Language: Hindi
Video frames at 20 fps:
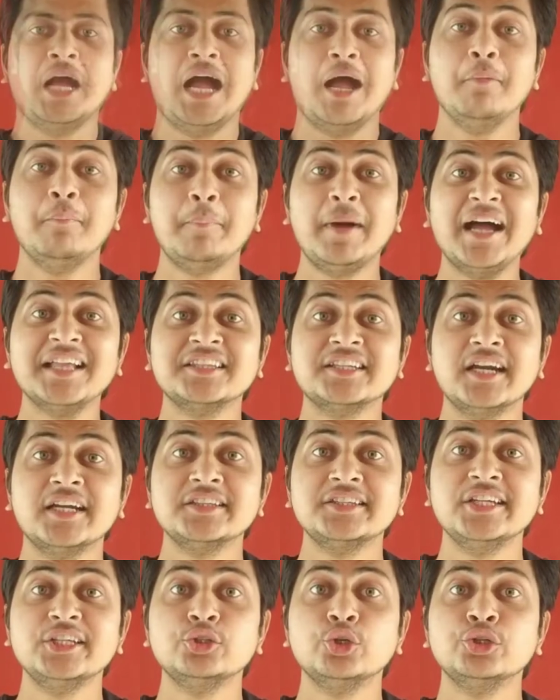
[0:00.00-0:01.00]
अब बात
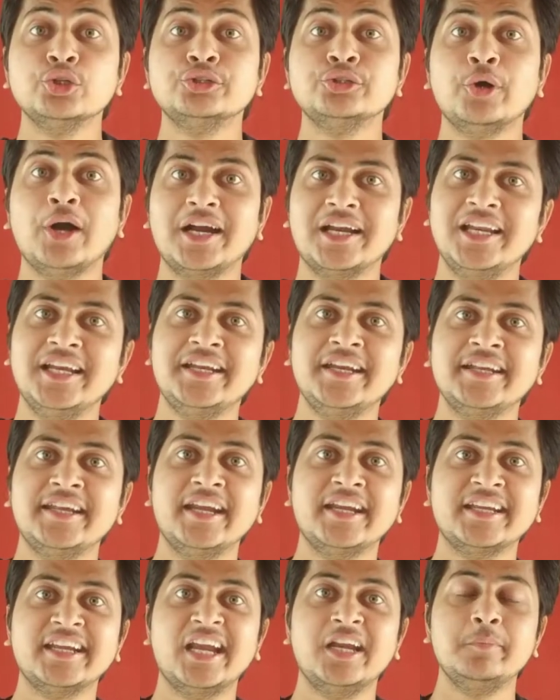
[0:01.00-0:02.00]
करते हैं दोस्तों अगले
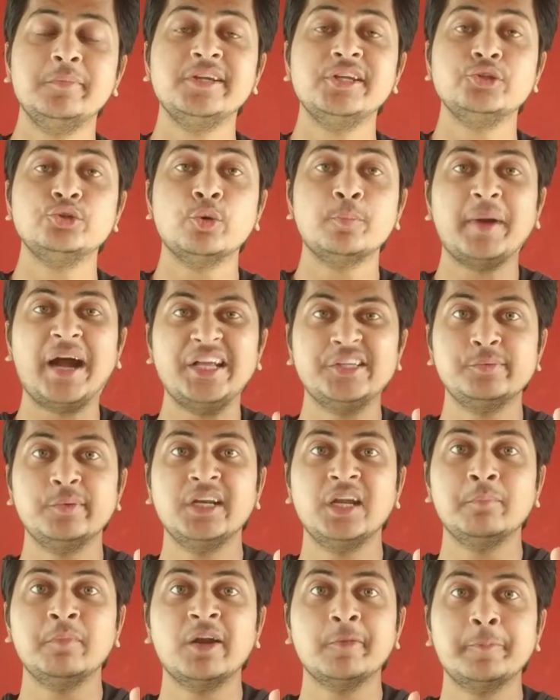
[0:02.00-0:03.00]
क्रिकेट एकेडमी की जो पांचवें
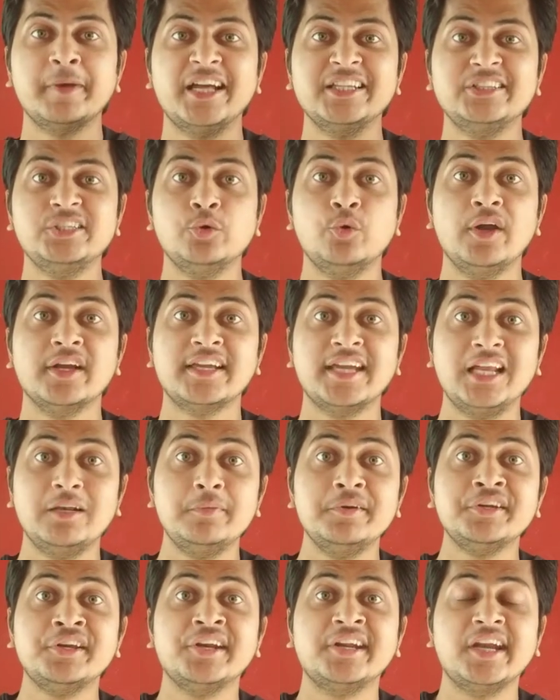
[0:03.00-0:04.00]
नंबर पे आती है
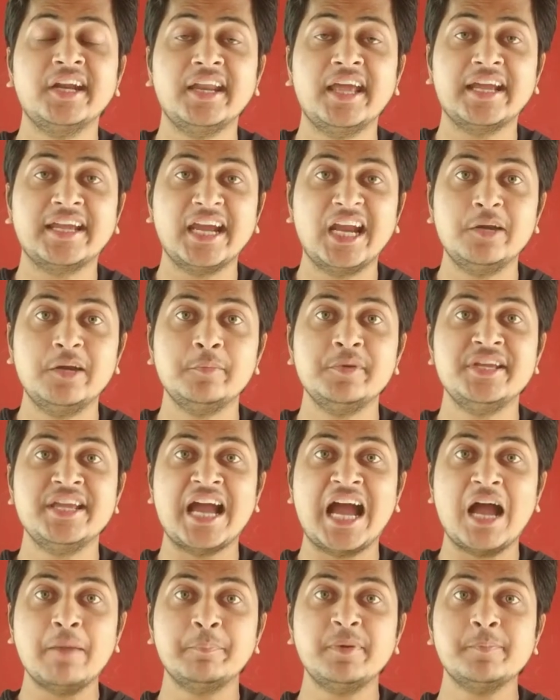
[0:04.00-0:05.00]
कैलविन क्रिकेट एकेडमी
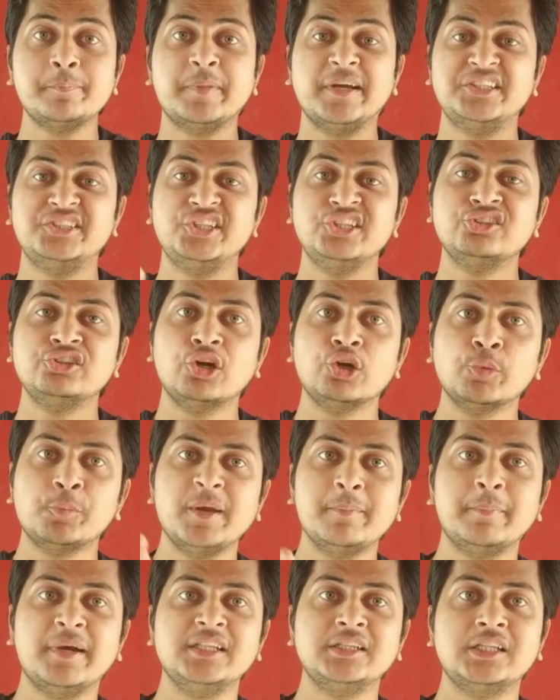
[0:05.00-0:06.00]
यहाँ पे पच्चीस सौ
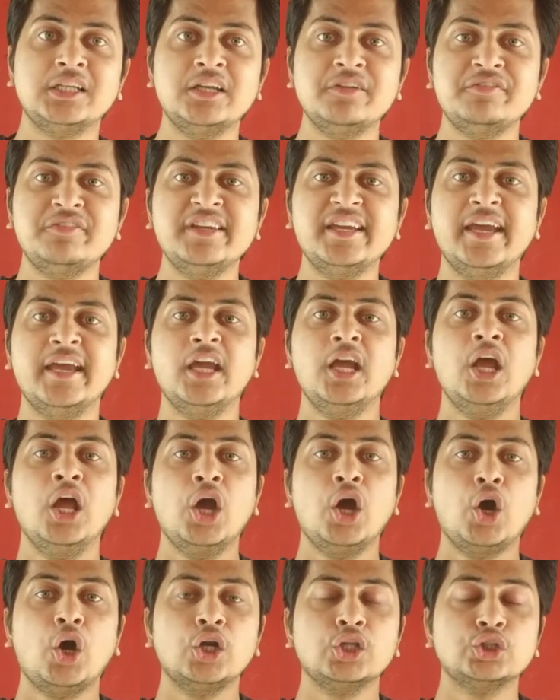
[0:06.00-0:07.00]
रुपए मंथली फी है
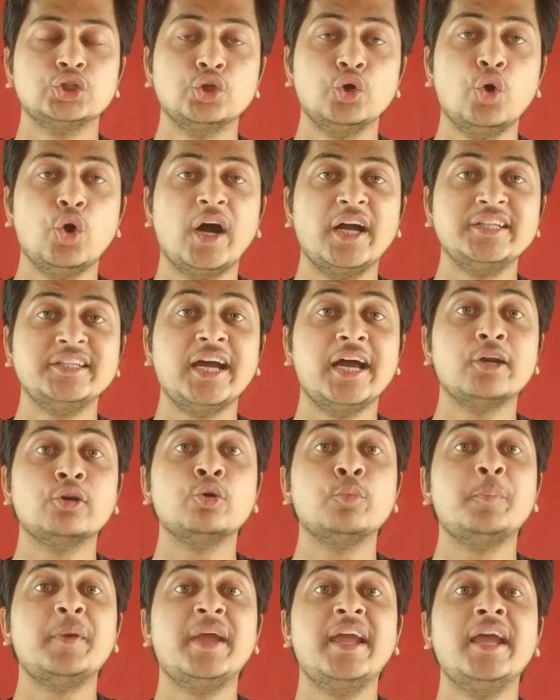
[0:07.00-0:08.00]
और दो हजार
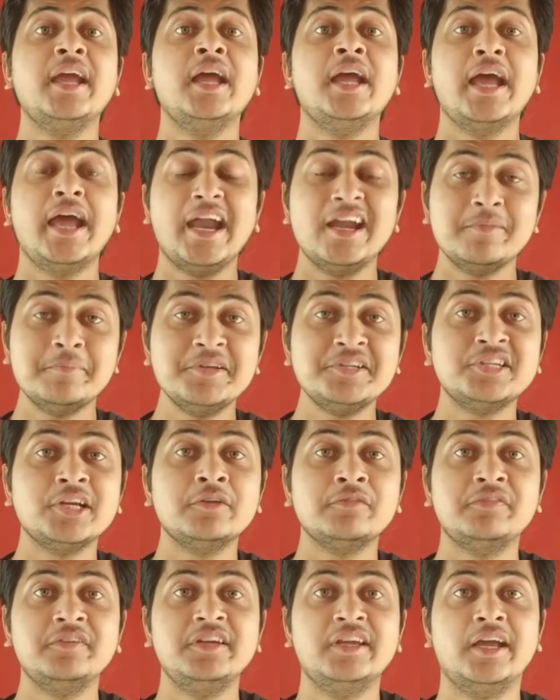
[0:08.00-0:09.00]
रुपए एडमिशन
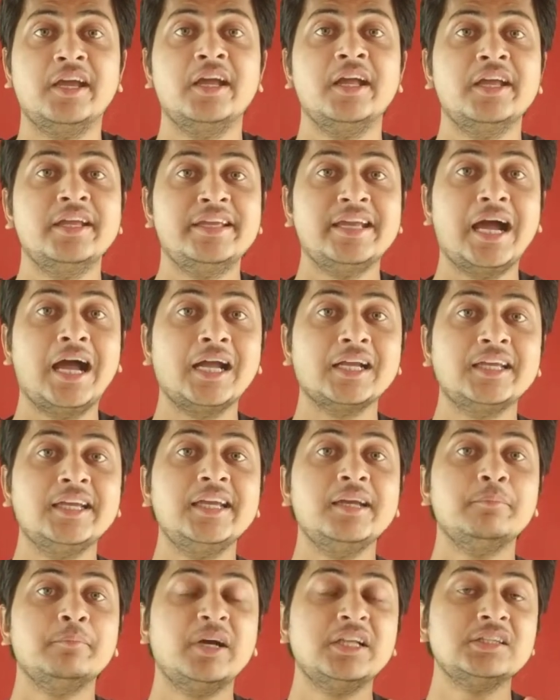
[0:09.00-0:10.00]
फी है यहाँ
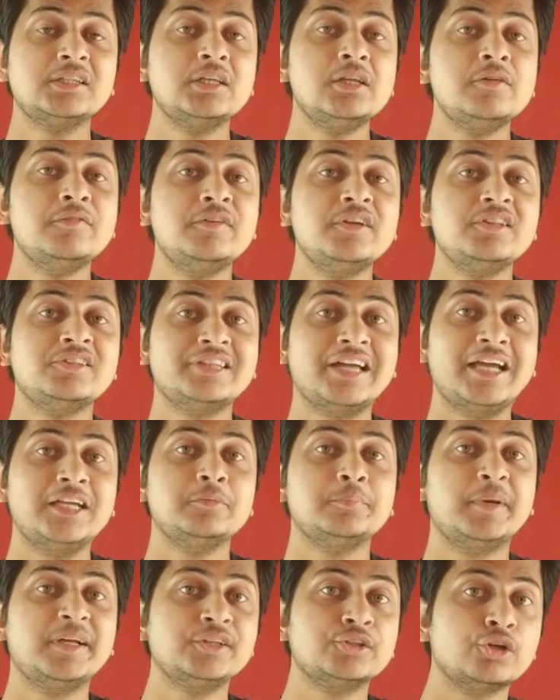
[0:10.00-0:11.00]
की मंथली फीस
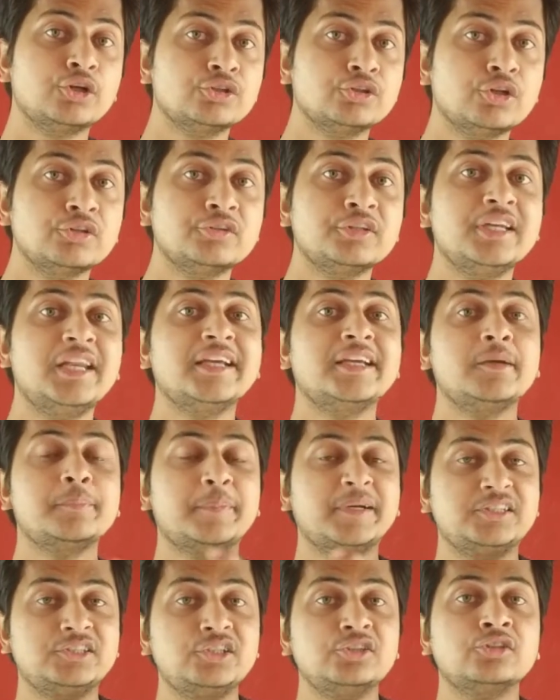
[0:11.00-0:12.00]
शायद पंद्रह सौ से लेके
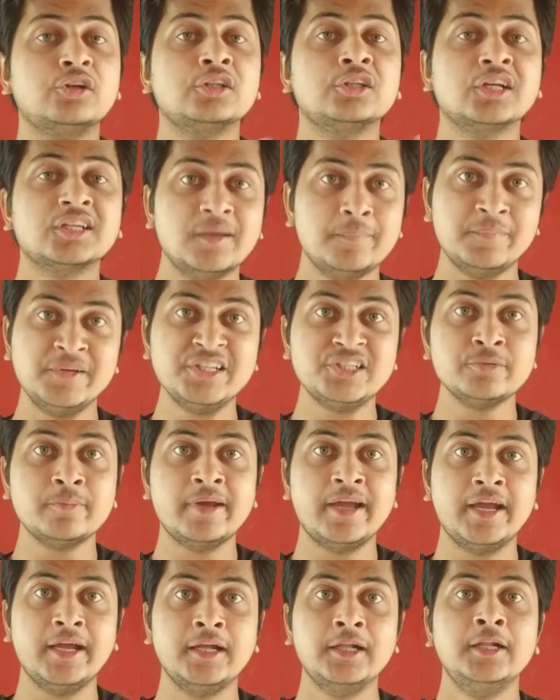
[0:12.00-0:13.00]
पच्चीस सौ तक के बीच
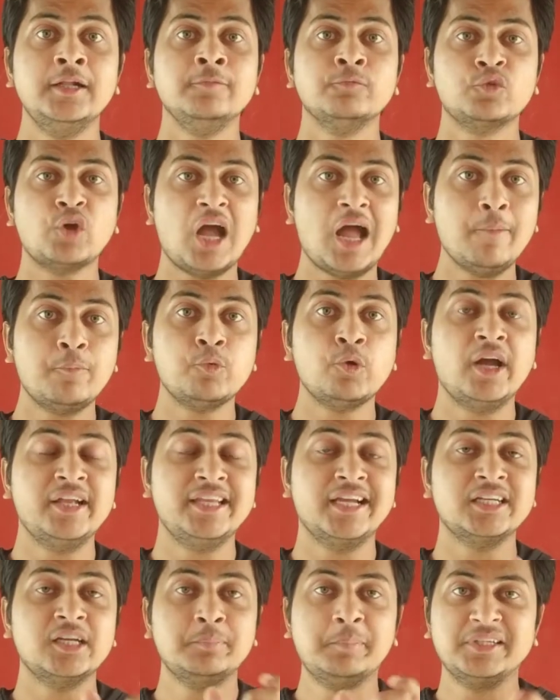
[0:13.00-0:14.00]
में है तो आप वहां
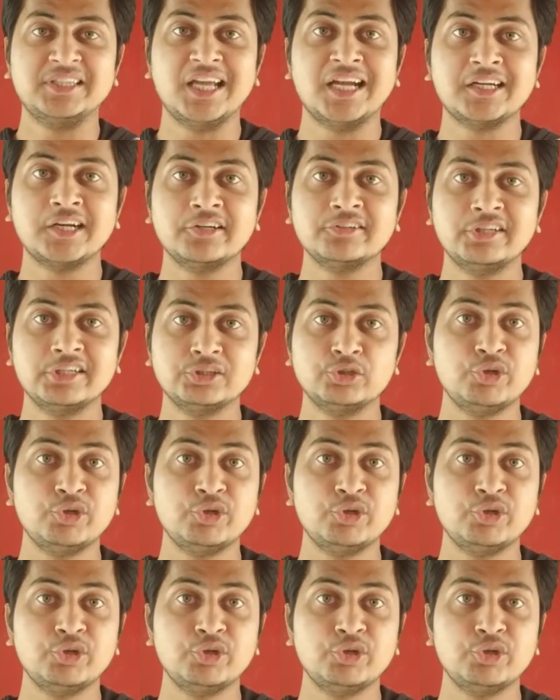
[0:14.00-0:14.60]
जाके पता कर सकते